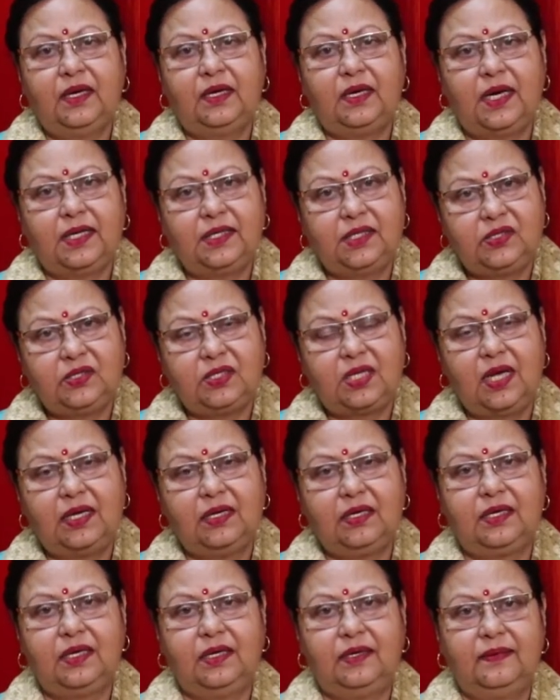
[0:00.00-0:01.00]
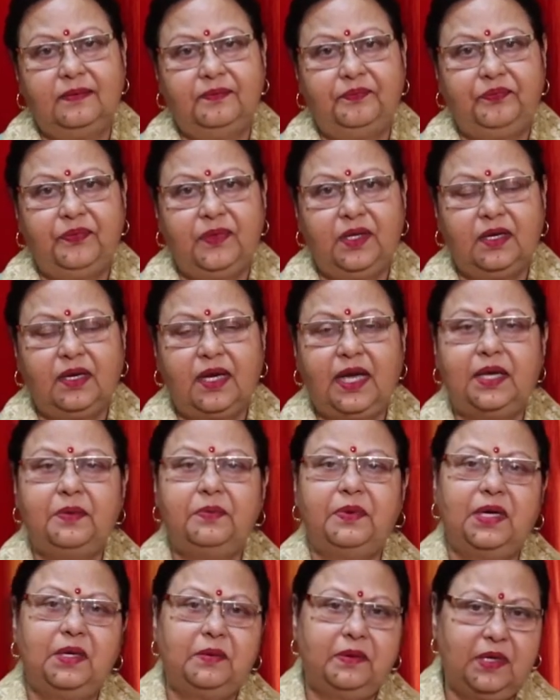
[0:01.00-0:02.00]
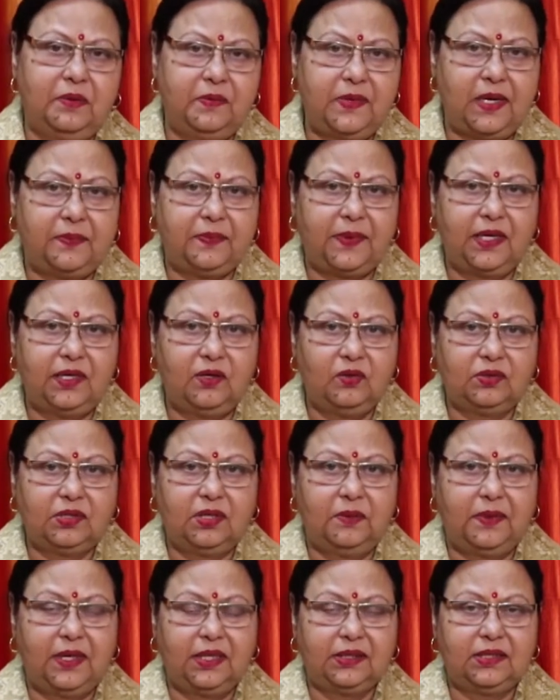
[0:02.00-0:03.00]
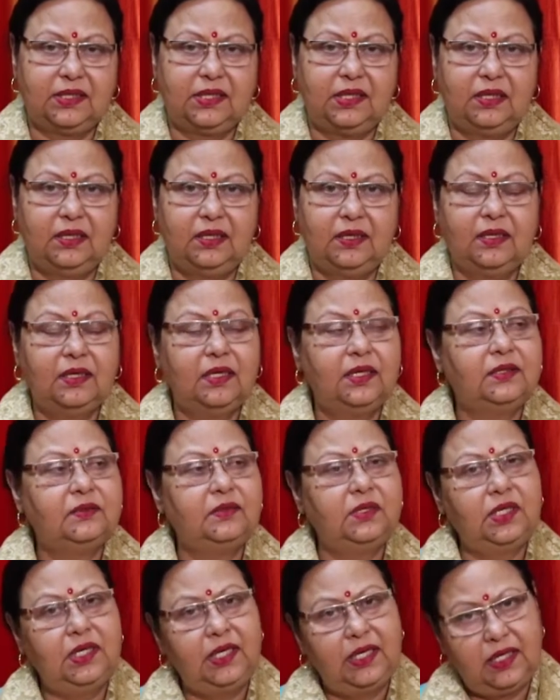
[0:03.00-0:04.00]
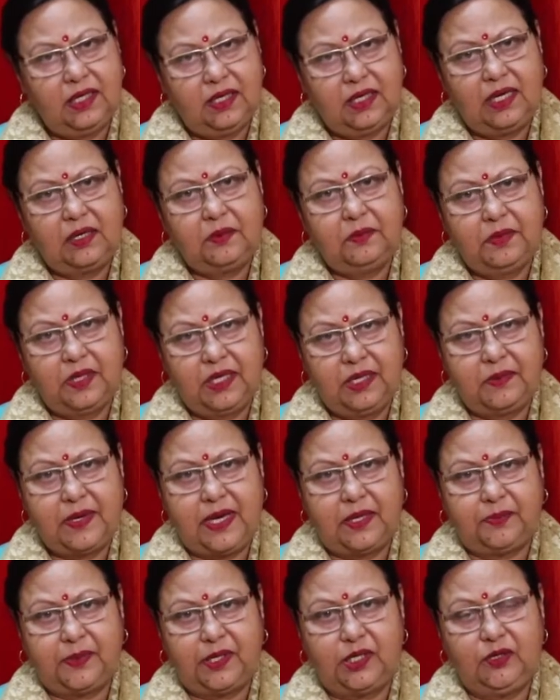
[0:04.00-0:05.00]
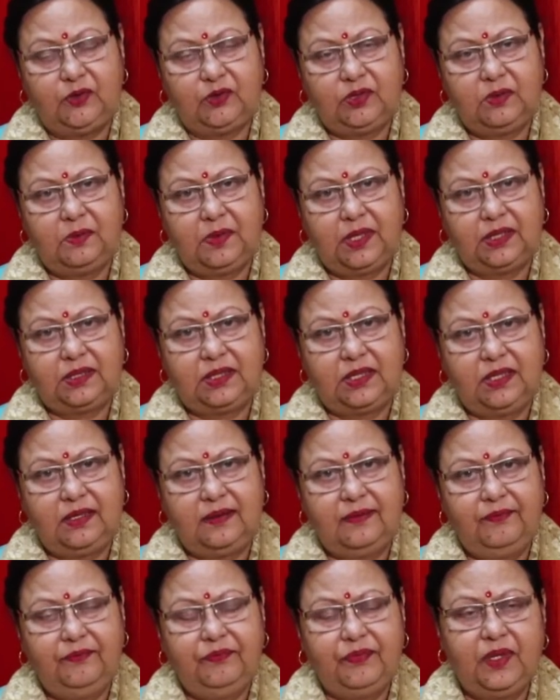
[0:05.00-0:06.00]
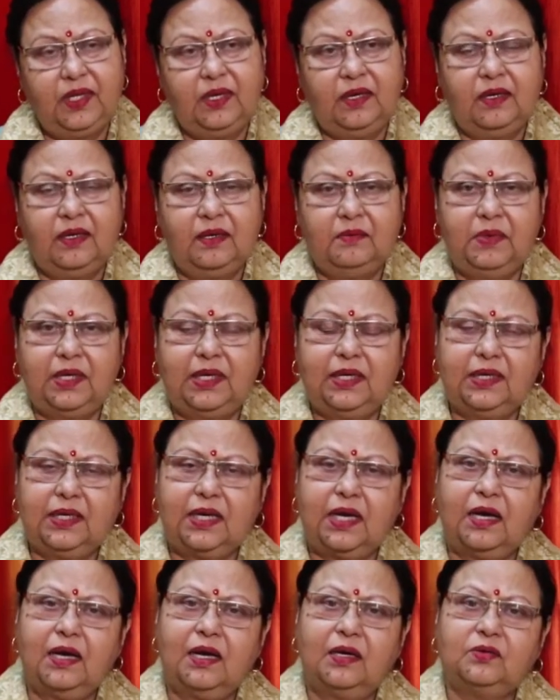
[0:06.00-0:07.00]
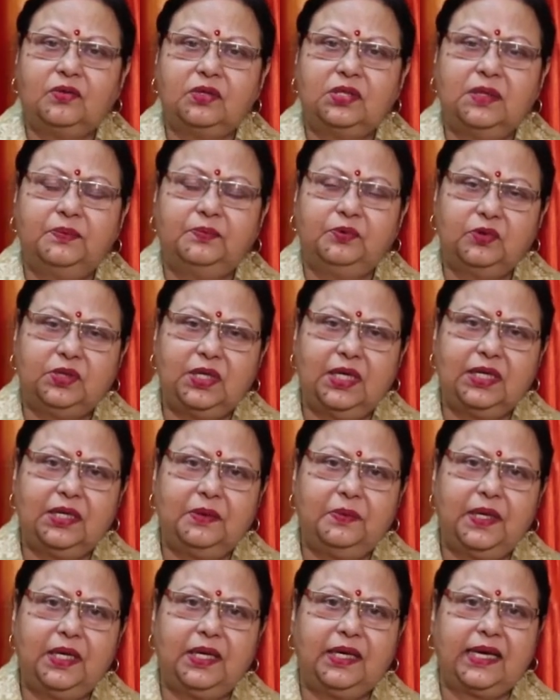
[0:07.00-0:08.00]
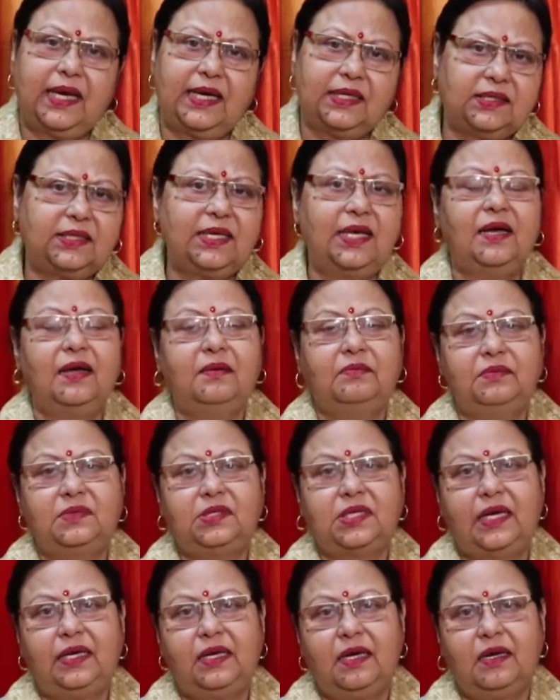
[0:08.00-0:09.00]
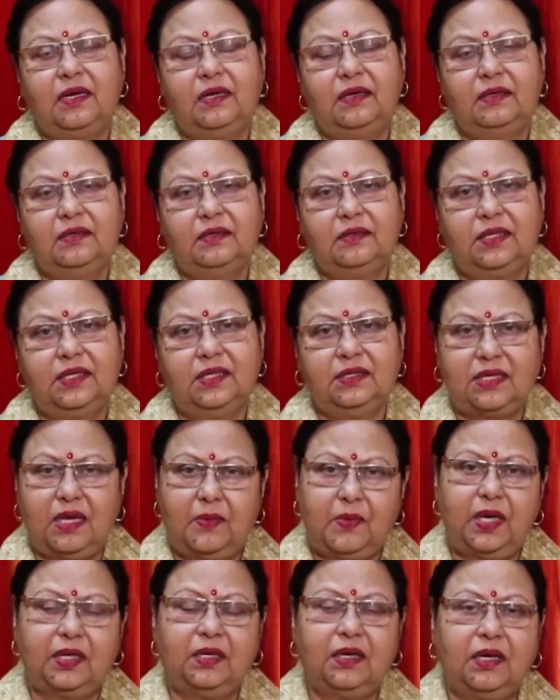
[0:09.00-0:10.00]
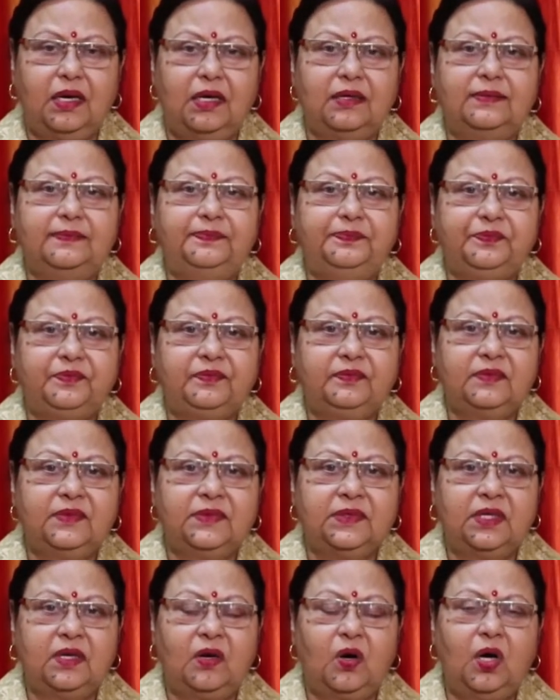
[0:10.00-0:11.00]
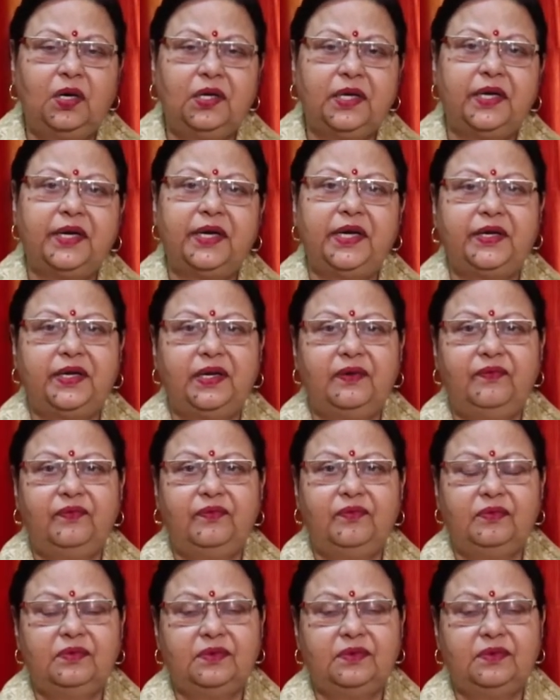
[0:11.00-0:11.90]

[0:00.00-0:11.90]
राजस्थान के कई बड़े बड़े व्यापारियों से बात की दिल्ली के कई बड़े व्यापारियों से बात की मैंने कहा उनसे पूछा कि भाई कैसे हम चाइना के सामान का ऑल्टरनेटिव